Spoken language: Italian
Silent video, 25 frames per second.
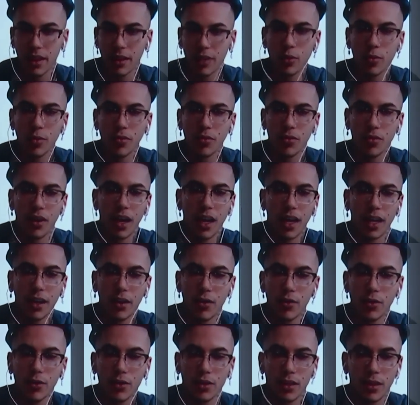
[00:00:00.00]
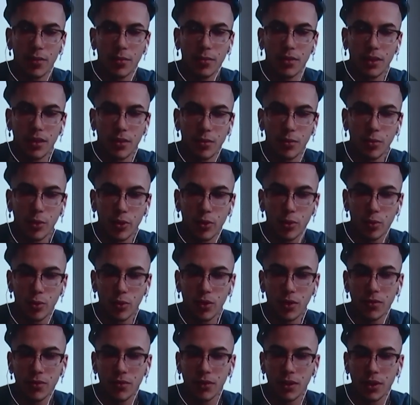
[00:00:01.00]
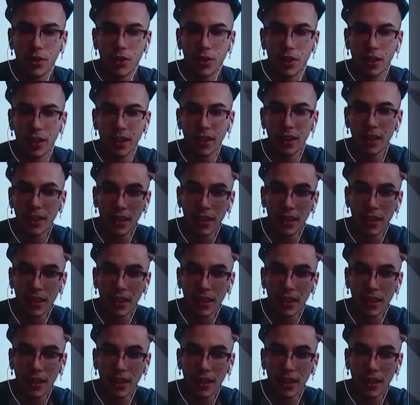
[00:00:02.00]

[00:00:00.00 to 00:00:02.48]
come farlo sarebbe stato molto più difficile.